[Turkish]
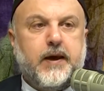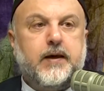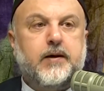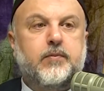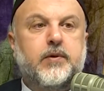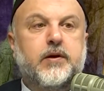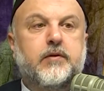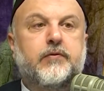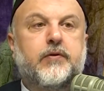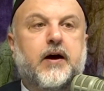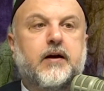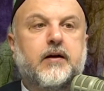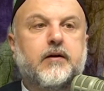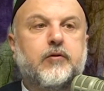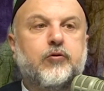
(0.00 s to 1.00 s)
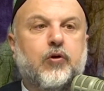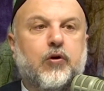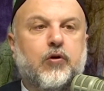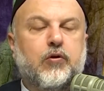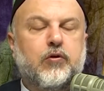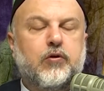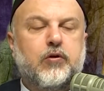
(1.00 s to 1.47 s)
pek bir fark
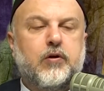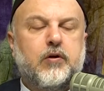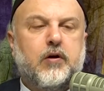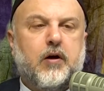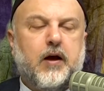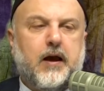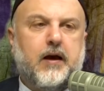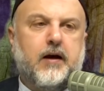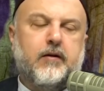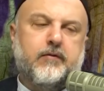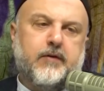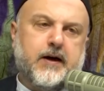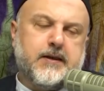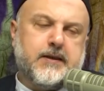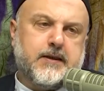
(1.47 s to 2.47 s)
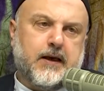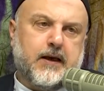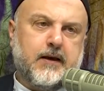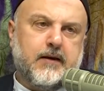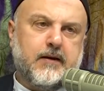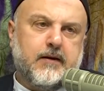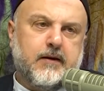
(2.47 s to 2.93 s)
yok. Ha
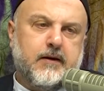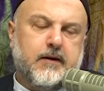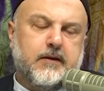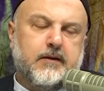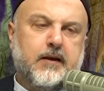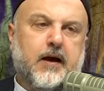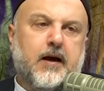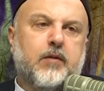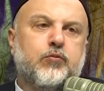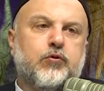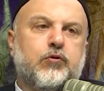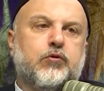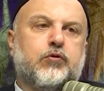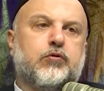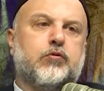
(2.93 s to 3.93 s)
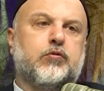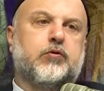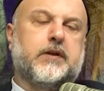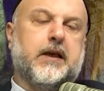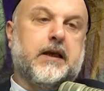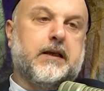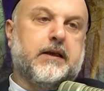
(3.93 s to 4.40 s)
varsa daha büyük
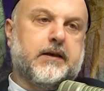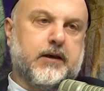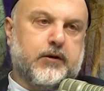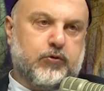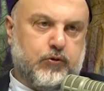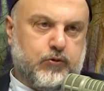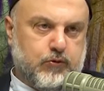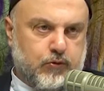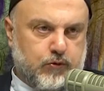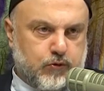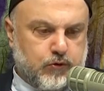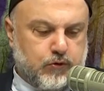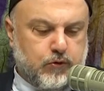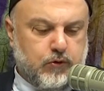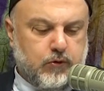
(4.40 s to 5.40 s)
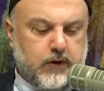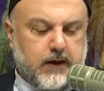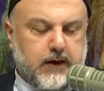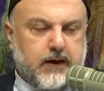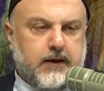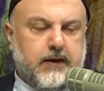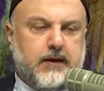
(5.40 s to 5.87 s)
tehlike söz konusu.
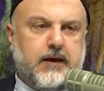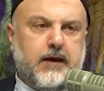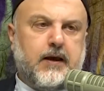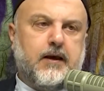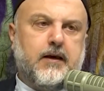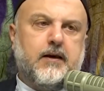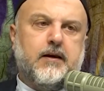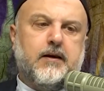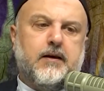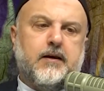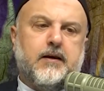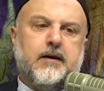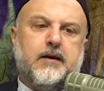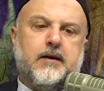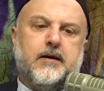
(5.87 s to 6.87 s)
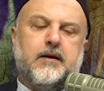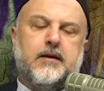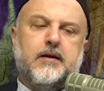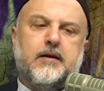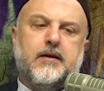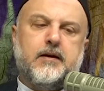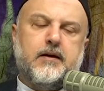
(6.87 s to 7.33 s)
Niye?
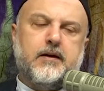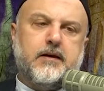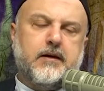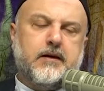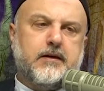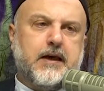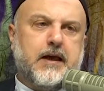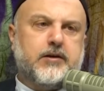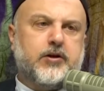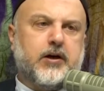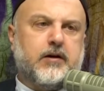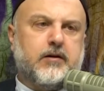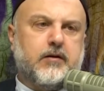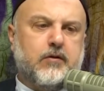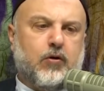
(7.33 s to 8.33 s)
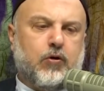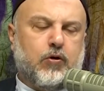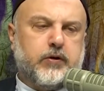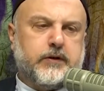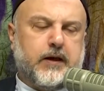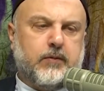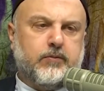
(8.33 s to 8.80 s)
E, gerçek
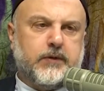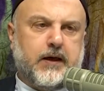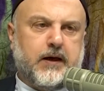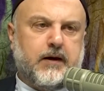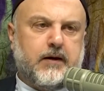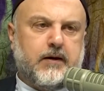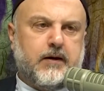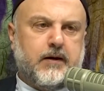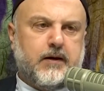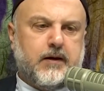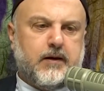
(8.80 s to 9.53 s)
ortamda